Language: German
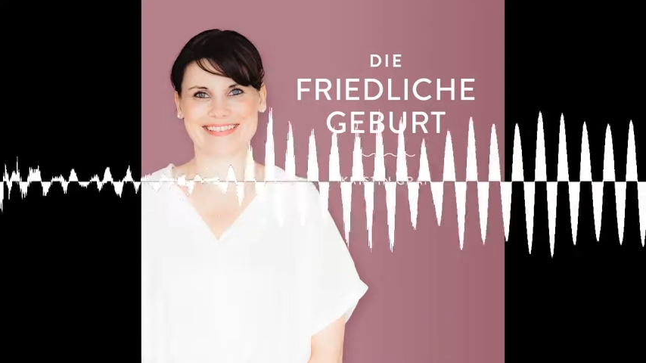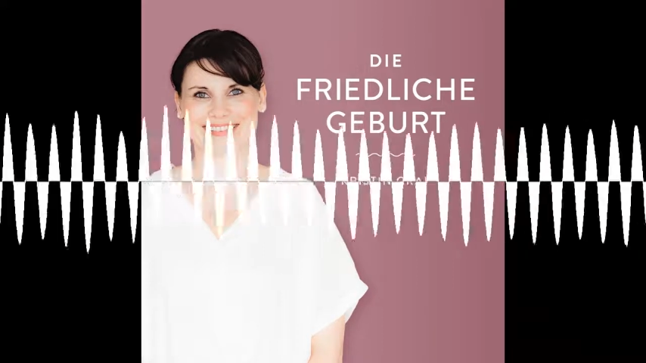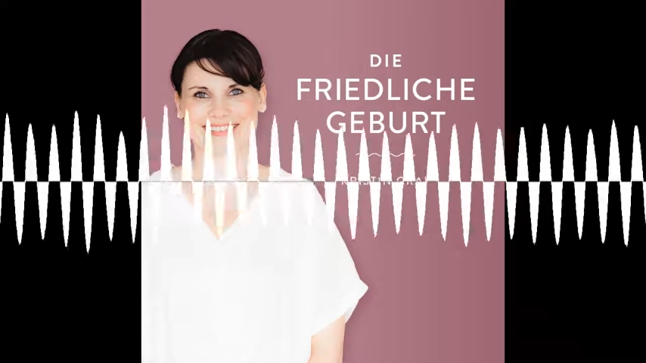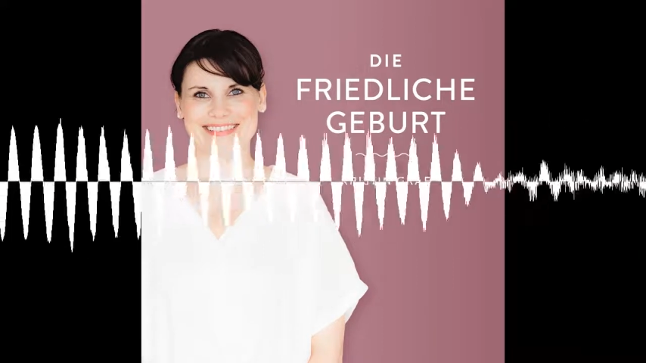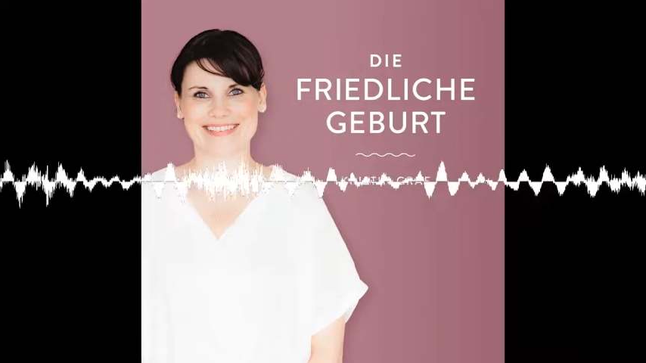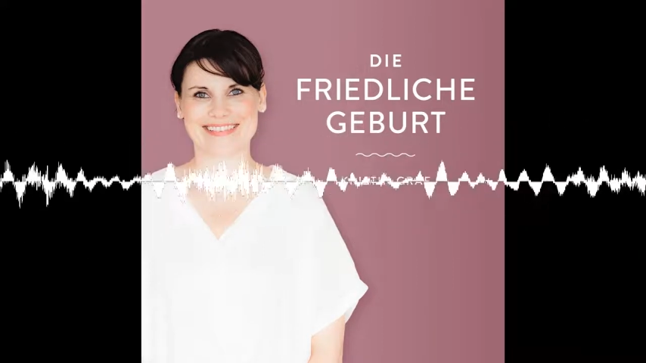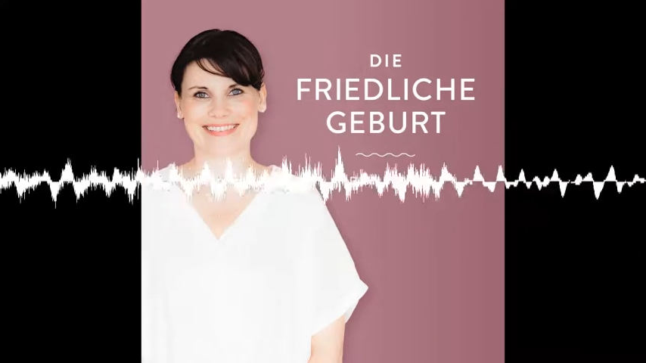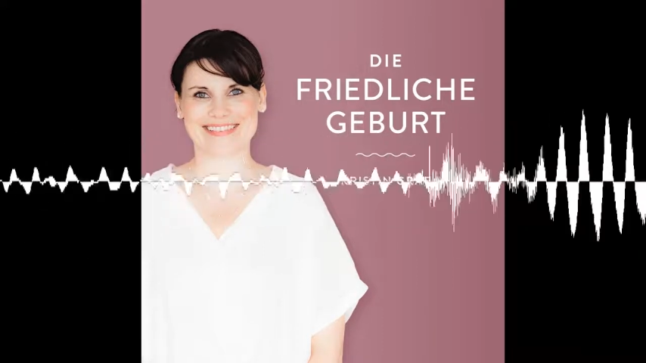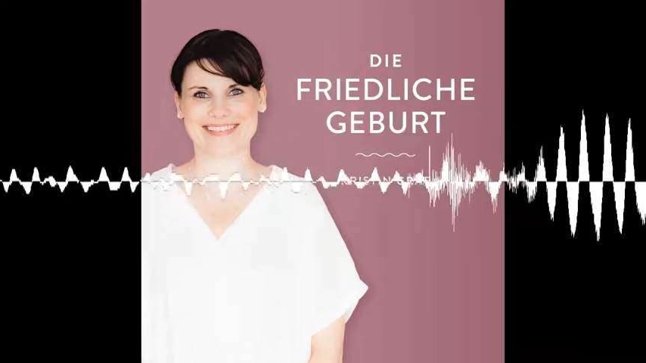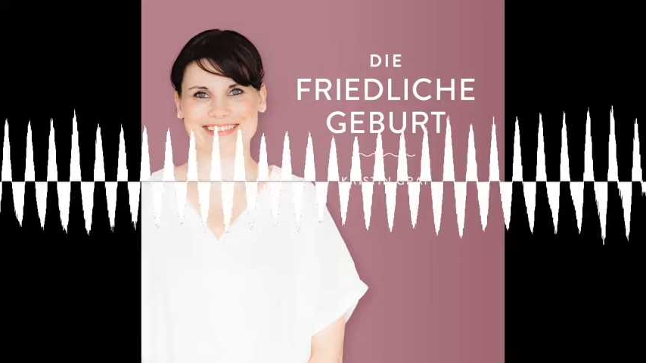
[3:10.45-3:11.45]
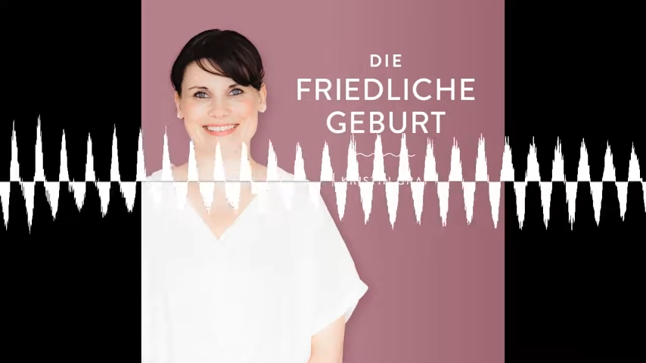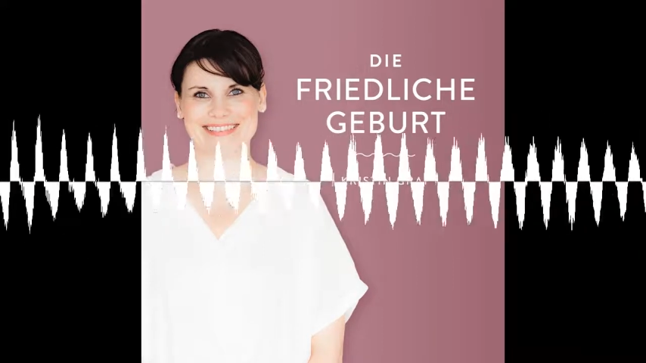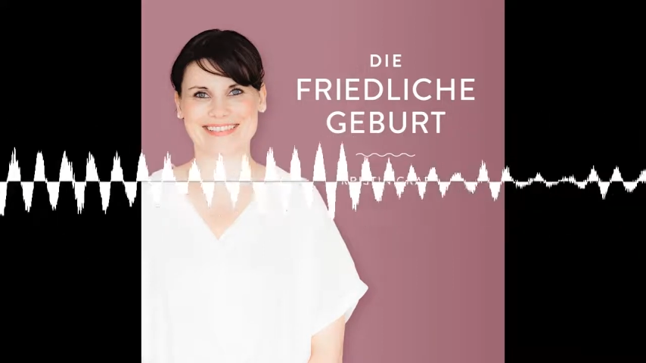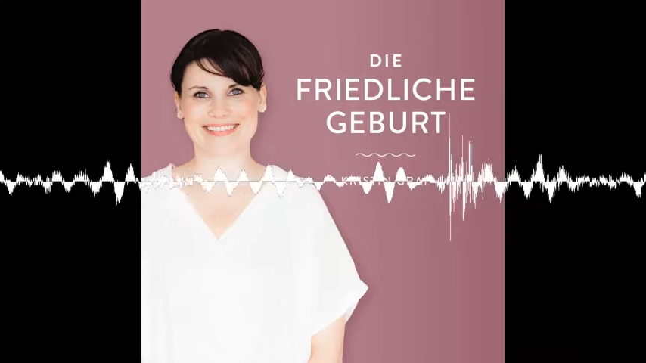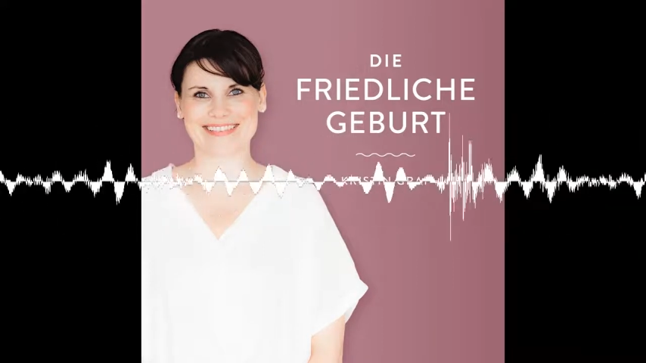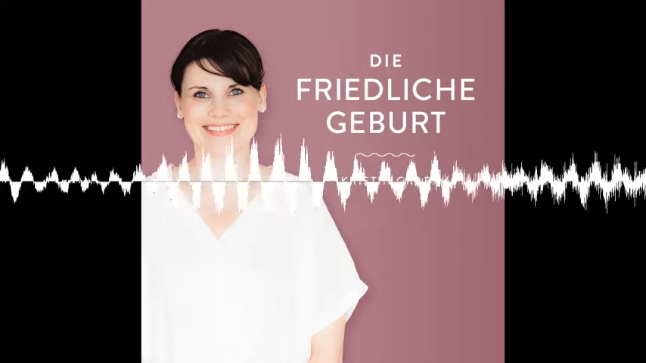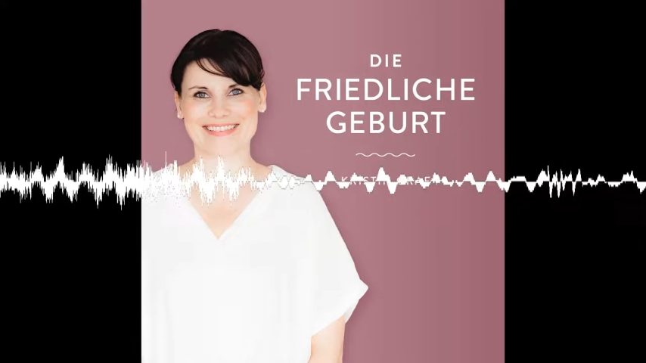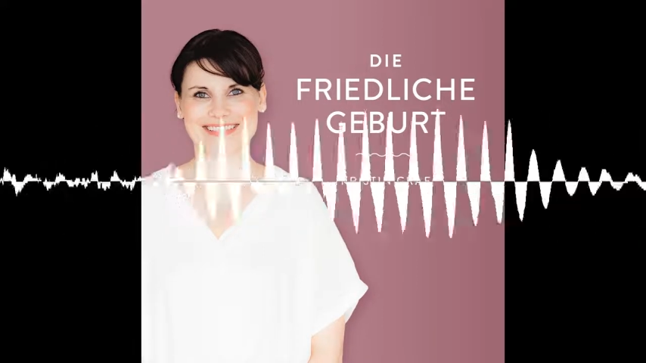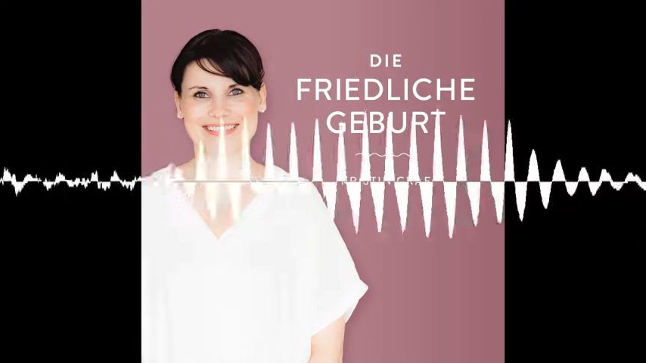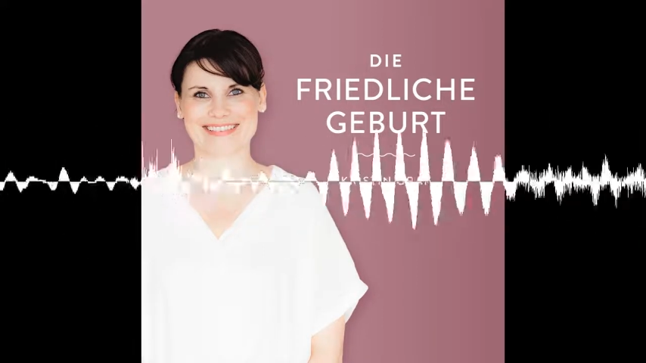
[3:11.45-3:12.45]
denn du möchtest dir
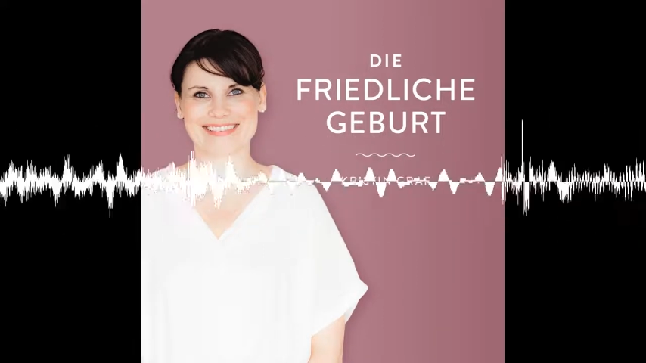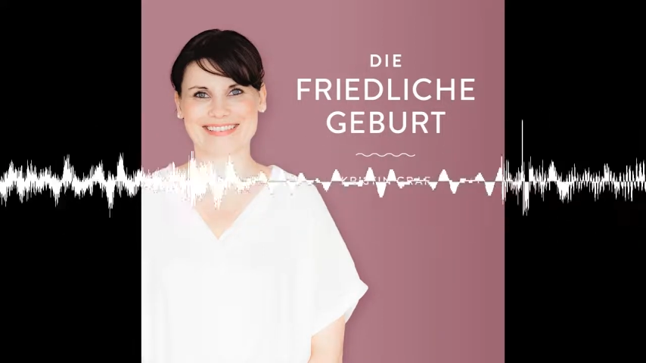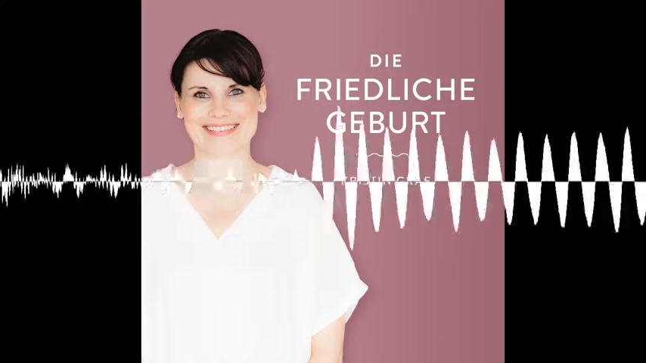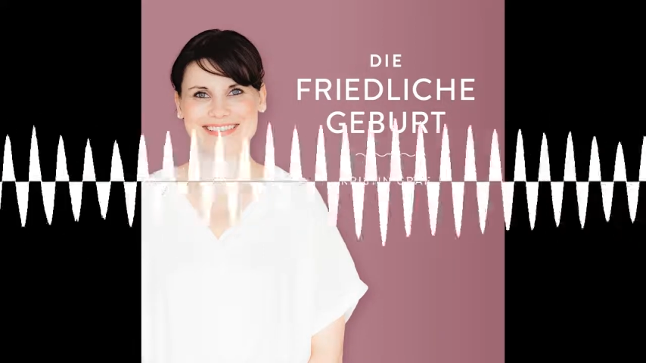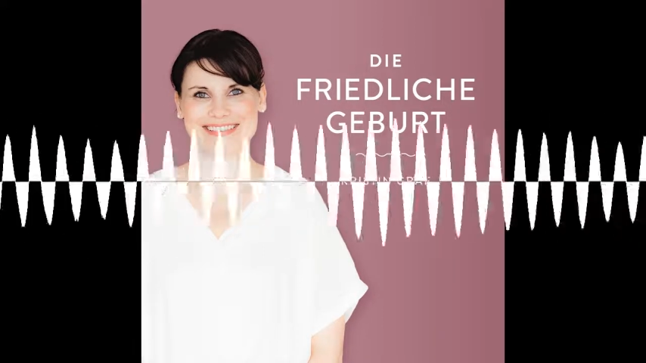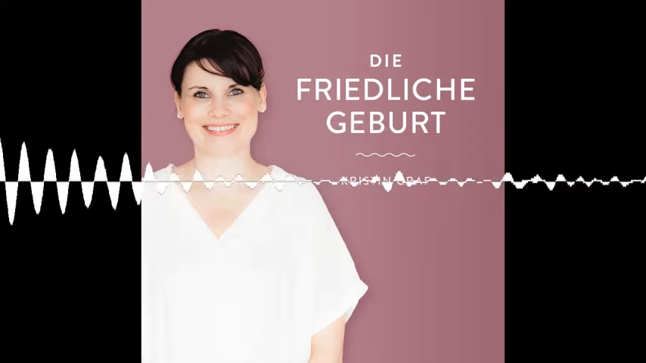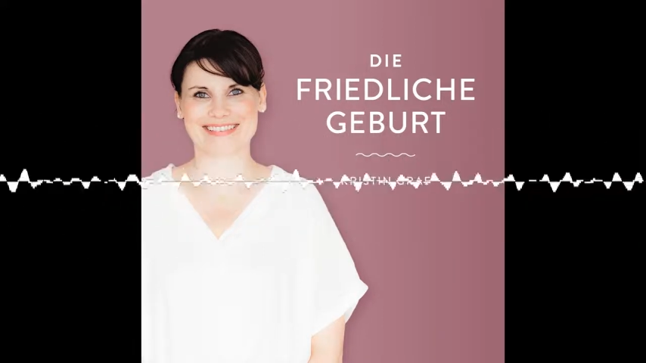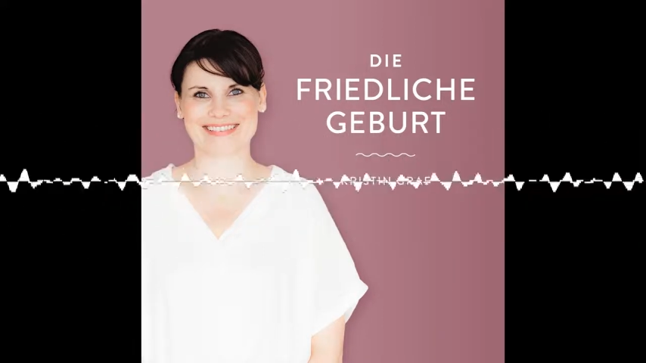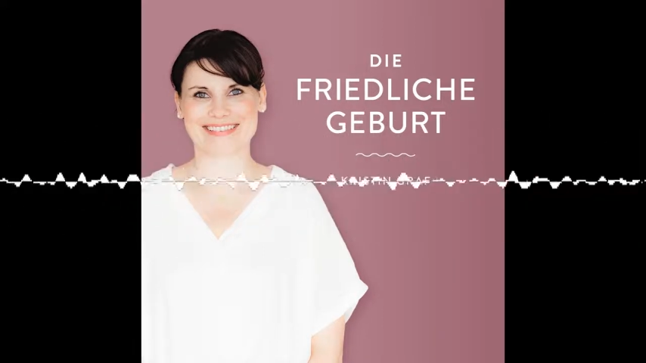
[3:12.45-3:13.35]
etwas Gutes tun